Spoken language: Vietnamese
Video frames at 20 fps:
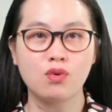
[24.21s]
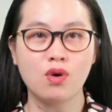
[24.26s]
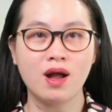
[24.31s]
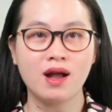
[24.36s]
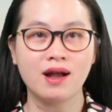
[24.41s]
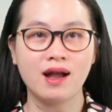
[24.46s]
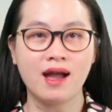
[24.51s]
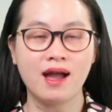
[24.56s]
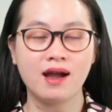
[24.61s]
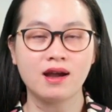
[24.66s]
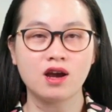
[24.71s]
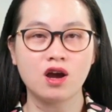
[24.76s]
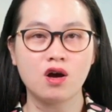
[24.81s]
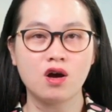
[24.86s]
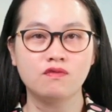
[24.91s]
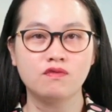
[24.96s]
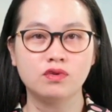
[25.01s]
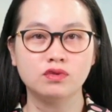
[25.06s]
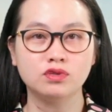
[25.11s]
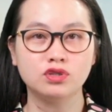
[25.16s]
quan hàng
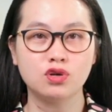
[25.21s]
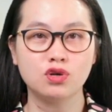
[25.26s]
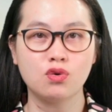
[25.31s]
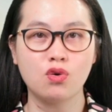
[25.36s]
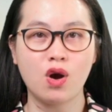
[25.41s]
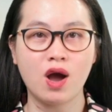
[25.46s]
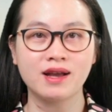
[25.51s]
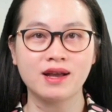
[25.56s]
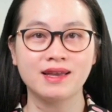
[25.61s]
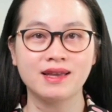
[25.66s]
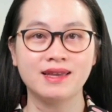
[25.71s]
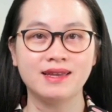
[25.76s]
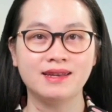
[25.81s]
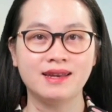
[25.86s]
không vũ trụ Hoa Kỳ